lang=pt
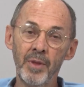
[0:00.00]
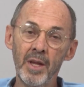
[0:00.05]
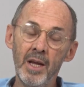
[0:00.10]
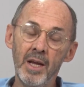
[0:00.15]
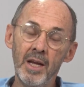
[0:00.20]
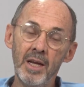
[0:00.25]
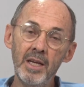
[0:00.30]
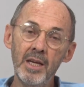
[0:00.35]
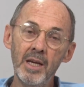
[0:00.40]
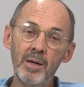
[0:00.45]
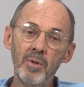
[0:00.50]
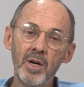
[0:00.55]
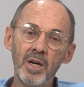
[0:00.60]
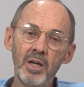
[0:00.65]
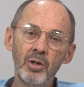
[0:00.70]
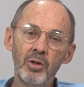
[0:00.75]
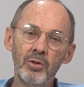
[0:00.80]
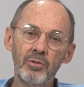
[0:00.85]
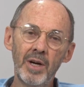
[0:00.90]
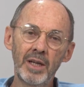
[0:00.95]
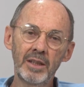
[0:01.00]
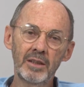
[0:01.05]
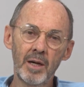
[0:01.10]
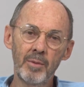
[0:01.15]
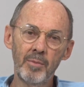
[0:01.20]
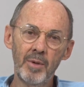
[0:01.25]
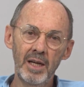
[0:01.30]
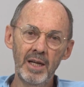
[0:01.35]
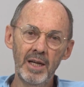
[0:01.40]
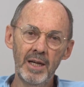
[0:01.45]
E Emmanuel vai
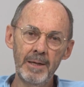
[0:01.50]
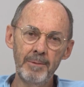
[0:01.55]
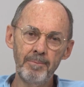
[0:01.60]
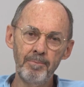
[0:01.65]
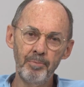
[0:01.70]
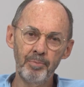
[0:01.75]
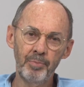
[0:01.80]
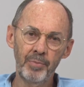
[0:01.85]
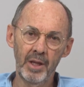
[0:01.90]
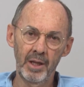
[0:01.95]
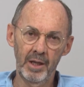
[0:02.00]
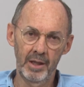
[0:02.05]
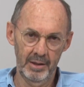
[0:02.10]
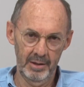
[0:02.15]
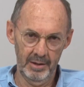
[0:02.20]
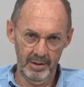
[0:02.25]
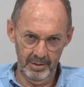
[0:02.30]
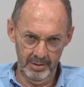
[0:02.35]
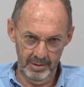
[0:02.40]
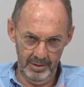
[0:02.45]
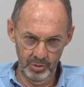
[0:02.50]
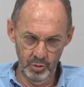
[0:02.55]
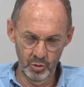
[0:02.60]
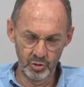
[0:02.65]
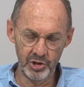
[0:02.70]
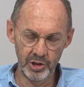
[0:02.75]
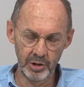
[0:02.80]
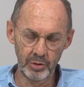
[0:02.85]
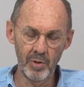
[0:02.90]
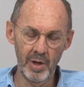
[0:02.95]
trabalhar, e o
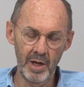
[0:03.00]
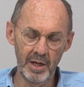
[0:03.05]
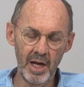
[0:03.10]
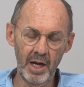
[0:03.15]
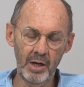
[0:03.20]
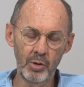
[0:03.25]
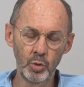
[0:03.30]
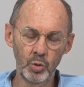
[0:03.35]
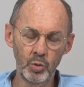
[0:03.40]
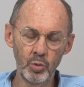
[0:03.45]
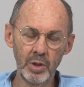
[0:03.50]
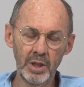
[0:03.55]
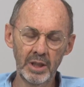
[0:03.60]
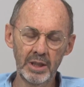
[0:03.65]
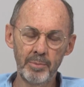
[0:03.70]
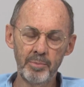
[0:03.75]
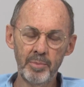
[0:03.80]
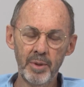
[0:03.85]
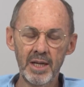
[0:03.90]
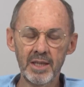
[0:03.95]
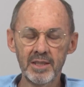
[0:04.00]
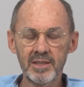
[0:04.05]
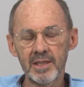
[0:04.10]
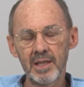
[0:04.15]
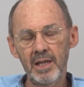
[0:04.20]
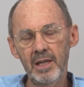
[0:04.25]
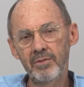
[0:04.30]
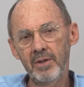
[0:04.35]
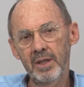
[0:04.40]
título é Na Cultura da Paz, ele vai